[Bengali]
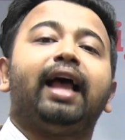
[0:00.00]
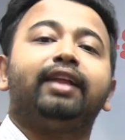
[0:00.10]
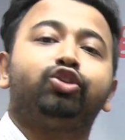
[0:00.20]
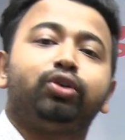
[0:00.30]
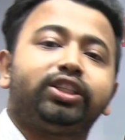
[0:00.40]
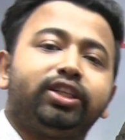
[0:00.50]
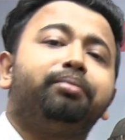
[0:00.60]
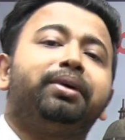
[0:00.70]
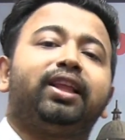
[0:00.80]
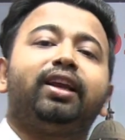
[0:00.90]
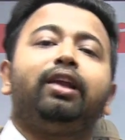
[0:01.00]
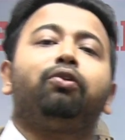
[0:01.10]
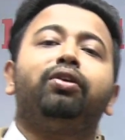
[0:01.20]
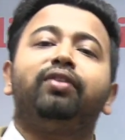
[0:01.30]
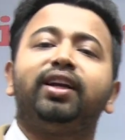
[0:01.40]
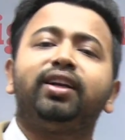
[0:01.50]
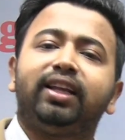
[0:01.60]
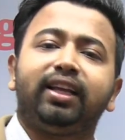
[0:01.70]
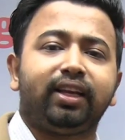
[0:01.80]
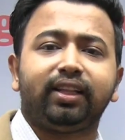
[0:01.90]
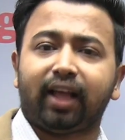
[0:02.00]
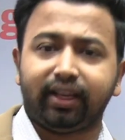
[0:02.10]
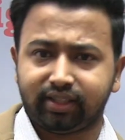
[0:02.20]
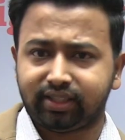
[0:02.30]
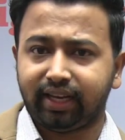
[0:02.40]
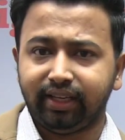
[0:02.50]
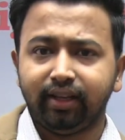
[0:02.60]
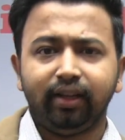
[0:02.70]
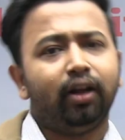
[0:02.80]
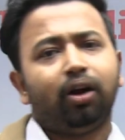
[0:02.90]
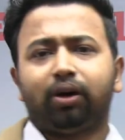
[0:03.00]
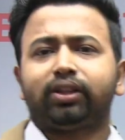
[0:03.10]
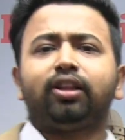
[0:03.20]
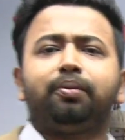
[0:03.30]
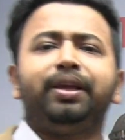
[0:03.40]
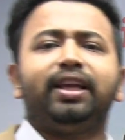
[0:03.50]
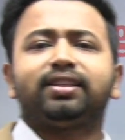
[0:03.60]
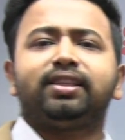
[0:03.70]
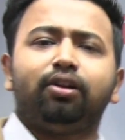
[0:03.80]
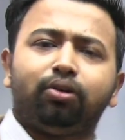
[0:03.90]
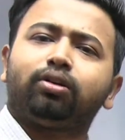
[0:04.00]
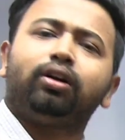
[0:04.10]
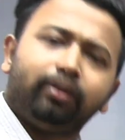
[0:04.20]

গ্র্যাজুয়েশন বা তার ইকুইভ্যালেন্ট ডিগ্রি চাই অর্থাৎ বিএসসি হোক